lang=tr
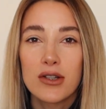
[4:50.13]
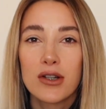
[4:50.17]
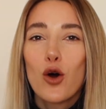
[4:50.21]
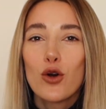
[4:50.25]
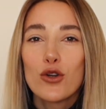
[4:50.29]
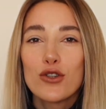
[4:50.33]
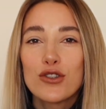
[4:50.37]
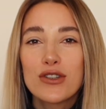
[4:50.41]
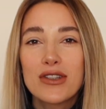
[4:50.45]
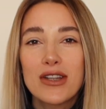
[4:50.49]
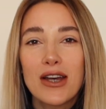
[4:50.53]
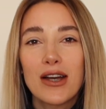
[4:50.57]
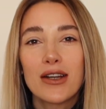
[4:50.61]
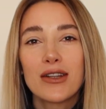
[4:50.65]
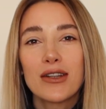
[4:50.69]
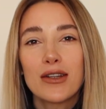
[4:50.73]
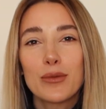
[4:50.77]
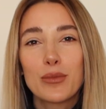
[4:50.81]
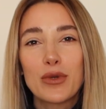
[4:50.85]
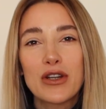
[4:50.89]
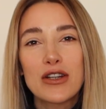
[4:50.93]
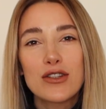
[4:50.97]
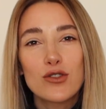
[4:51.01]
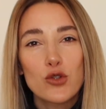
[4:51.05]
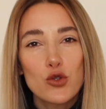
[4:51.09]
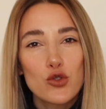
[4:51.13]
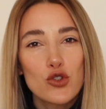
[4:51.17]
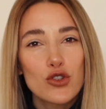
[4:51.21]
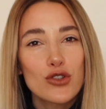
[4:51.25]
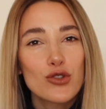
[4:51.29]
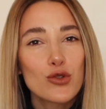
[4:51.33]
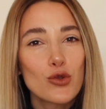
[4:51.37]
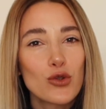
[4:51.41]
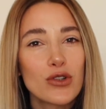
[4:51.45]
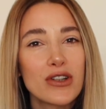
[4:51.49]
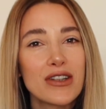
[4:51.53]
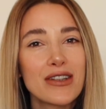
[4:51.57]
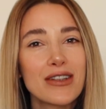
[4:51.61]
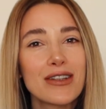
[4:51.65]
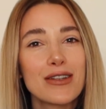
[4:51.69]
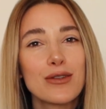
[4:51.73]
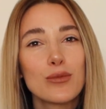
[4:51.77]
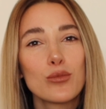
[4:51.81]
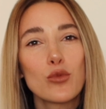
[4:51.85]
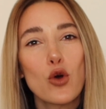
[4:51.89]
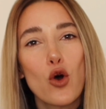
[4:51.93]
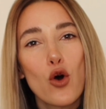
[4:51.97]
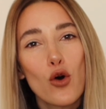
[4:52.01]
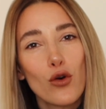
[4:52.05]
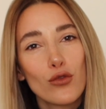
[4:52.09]
O yüzden biraz önce
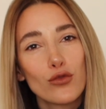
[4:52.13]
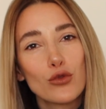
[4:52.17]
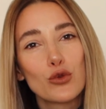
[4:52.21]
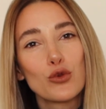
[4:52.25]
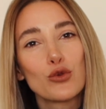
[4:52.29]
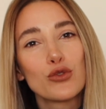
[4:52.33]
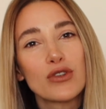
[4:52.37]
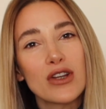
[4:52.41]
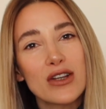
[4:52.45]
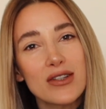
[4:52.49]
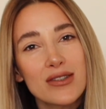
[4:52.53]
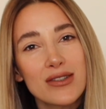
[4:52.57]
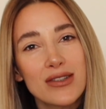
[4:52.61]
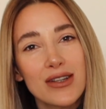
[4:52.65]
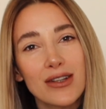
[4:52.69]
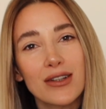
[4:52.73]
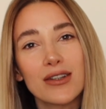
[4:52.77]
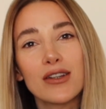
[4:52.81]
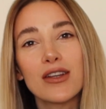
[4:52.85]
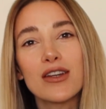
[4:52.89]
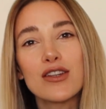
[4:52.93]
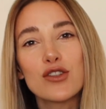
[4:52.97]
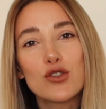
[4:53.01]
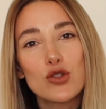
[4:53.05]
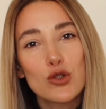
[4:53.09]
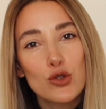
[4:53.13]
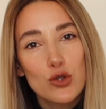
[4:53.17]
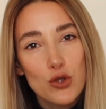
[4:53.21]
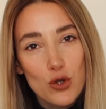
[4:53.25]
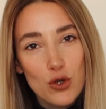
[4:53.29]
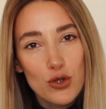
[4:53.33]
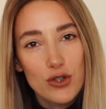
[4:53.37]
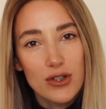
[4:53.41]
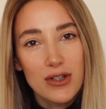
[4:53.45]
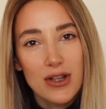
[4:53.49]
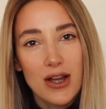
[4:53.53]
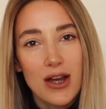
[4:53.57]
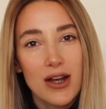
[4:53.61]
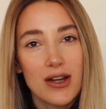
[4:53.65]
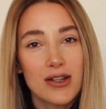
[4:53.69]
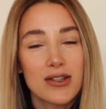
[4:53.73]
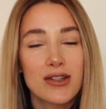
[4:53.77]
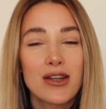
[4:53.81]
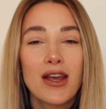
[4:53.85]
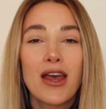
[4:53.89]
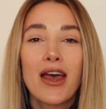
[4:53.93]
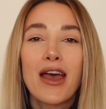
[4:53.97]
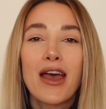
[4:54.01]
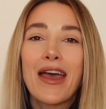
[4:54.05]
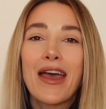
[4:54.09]
söylediğim övgü, destekleyici sözler,
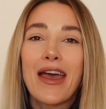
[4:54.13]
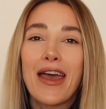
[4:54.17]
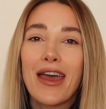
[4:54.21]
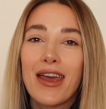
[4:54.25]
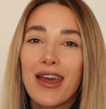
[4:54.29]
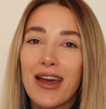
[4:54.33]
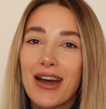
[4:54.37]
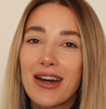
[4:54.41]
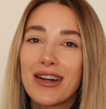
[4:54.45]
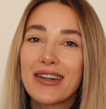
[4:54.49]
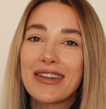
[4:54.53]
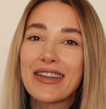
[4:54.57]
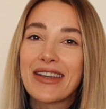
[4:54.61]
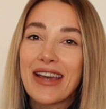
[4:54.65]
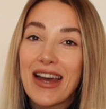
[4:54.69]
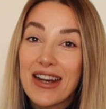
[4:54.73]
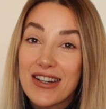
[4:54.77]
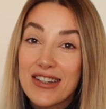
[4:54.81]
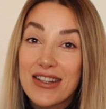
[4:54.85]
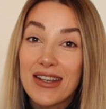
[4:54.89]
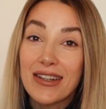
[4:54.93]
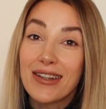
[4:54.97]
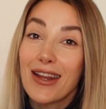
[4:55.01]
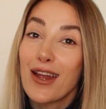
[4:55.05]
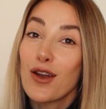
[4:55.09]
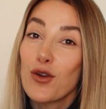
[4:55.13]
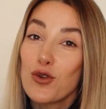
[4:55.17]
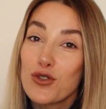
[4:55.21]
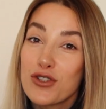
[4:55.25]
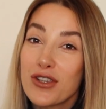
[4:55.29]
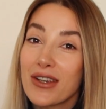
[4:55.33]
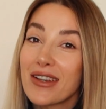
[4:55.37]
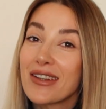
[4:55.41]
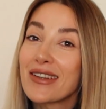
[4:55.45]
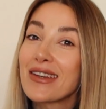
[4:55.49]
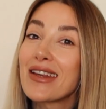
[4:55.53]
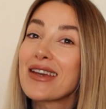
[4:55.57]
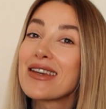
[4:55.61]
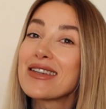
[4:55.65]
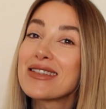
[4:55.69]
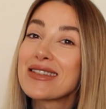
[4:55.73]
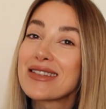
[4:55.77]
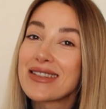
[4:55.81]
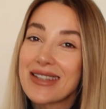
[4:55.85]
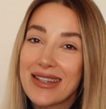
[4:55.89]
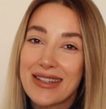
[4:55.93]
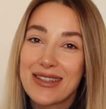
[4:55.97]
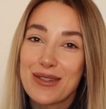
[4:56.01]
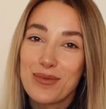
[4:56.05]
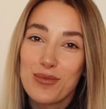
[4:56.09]
eğer gerçekten o şekilde
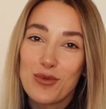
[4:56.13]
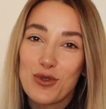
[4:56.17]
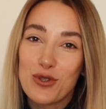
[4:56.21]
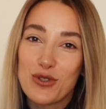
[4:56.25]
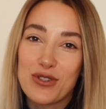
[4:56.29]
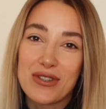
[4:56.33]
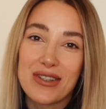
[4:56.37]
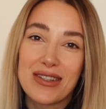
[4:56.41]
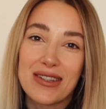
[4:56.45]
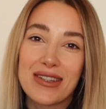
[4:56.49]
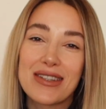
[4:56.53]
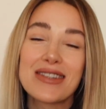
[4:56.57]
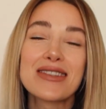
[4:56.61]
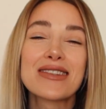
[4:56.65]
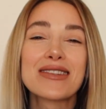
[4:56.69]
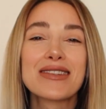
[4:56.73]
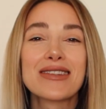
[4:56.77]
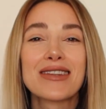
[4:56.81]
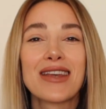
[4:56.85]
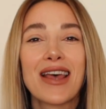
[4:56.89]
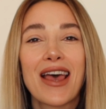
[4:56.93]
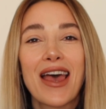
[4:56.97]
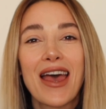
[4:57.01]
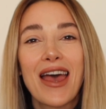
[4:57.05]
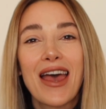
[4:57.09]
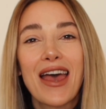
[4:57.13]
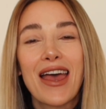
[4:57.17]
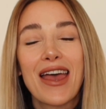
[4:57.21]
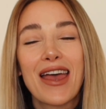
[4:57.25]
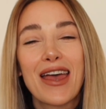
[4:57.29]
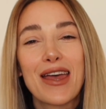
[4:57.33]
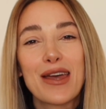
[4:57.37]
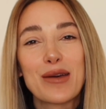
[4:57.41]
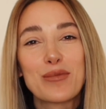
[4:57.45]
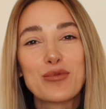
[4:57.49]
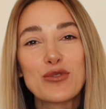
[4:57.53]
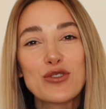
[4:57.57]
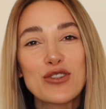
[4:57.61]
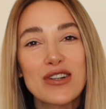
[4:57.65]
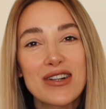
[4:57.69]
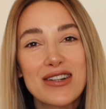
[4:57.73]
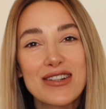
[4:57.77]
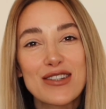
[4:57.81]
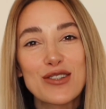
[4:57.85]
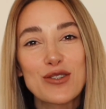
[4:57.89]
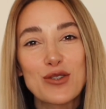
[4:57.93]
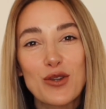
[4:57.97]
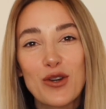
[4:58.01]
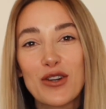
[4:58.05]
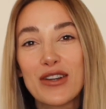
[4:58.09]
hissetmiyorsanız e, bu
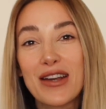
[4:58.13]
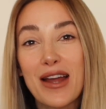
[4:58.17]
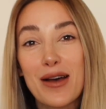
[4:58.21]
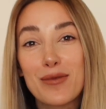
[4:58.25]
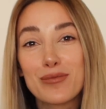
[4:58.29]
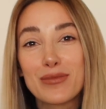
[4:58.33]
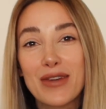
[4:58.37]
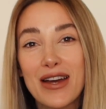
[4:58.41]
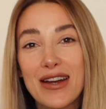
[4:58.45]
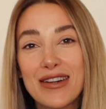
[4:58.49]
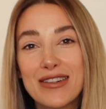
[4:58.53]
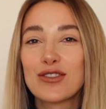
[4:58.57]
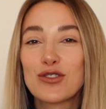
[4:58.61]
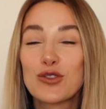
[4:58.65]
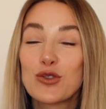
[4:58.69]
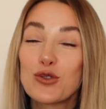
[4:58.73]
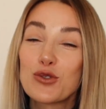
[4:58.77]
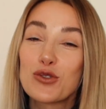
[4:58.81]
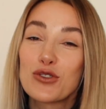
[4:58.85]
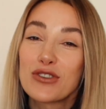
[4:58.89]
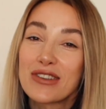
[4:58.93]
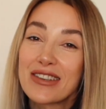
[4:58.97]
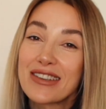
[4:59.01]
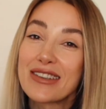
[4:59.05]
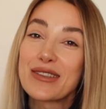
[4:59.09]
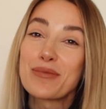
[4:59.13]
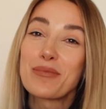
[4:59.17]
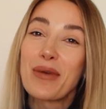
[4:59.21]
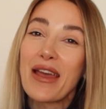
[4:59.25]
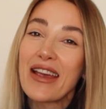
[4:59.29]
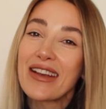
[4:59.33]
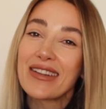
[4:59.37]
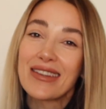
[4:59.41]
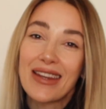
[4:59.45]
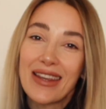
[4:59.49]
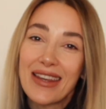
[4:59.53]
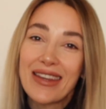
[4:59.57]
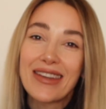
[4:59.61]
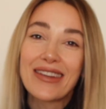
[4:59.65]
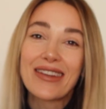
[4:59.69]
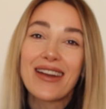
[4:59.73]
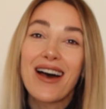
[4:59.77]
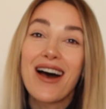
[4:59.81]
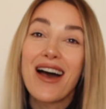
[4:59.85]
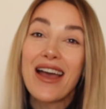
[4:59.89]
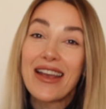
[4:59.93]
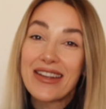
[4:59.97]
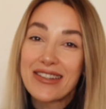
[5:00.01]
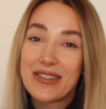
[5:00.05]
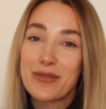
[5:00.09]
tarz söylemler çocukları pek de
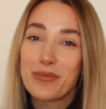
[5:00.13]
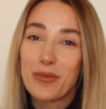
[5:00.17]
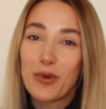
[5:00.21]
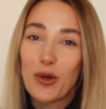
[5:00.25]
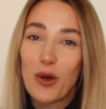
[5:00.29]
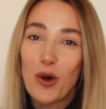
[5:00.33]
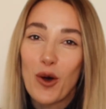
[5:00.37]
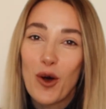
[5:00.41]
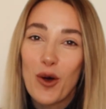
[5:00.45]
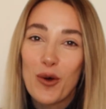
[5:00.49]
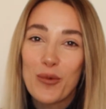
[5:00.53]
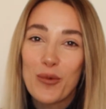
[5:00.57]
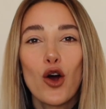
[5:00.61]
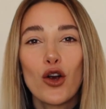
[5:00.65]
ikna etmiyor.